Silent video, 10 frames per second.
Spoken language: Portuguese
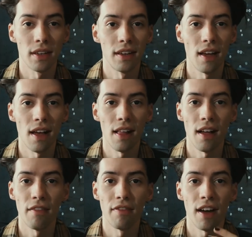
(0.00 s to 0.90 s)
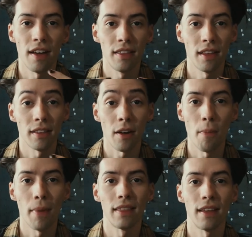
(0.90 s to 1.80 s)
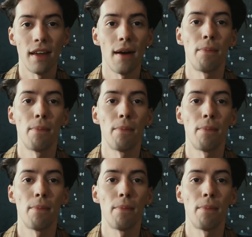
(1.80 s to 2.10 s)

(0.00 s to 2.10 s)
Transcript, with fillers: que ela vai tentar combater